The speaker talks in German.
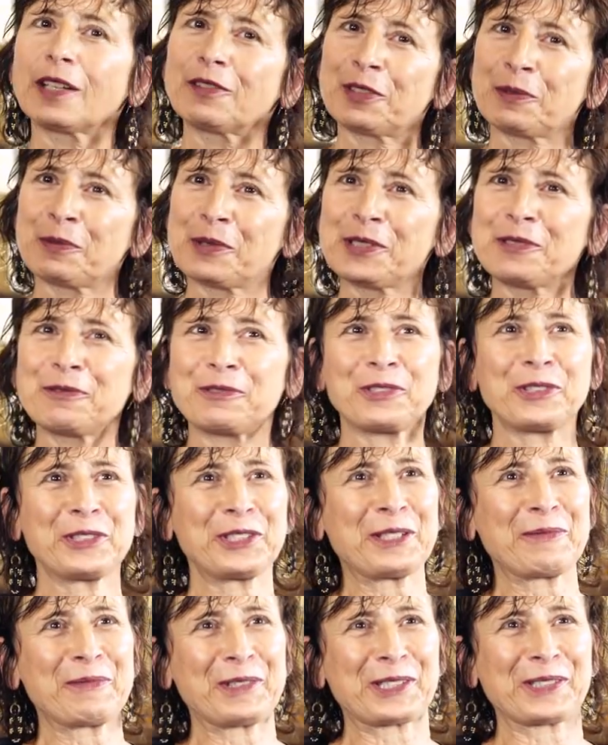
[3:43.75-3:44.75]
einfach ein bisschen
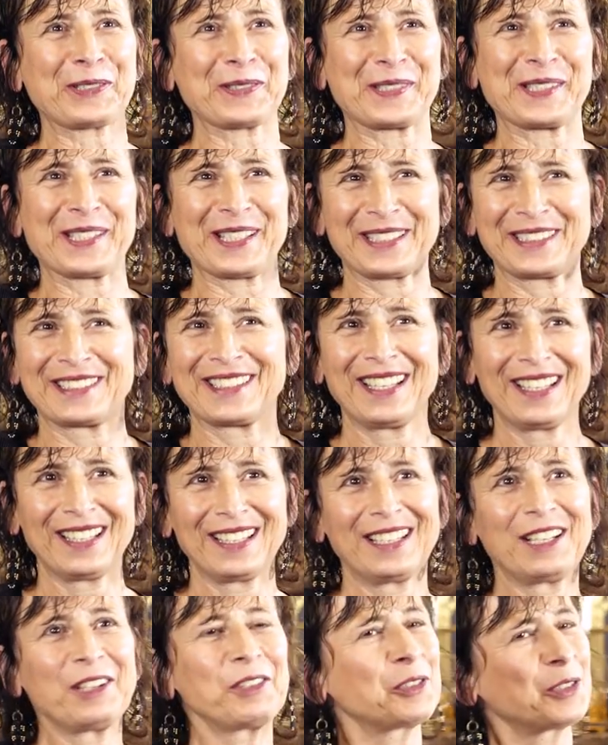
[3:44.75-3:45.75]
vornehmer zu sein.
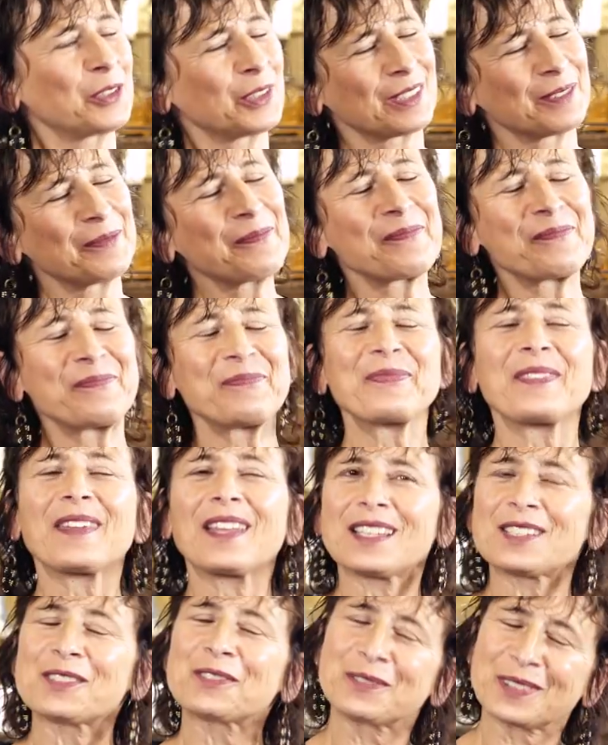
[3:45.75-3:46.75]
Oh Gott, hm,
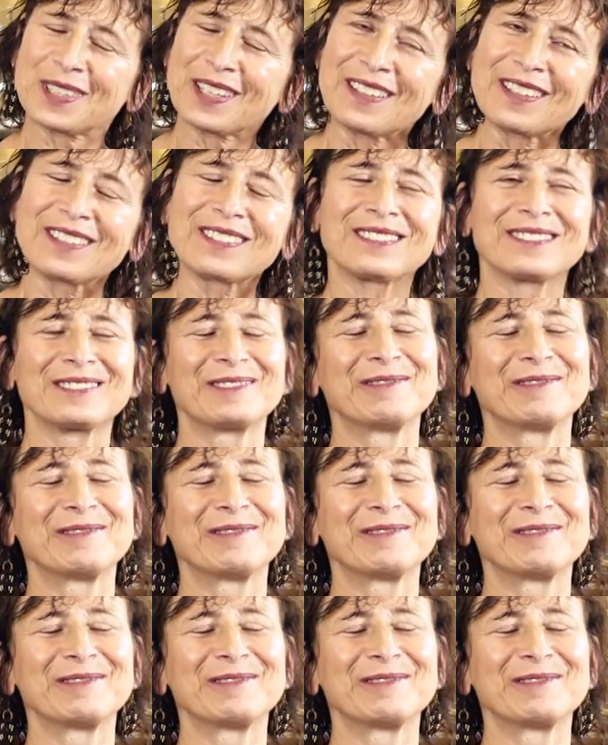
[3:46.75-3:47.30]
also ja.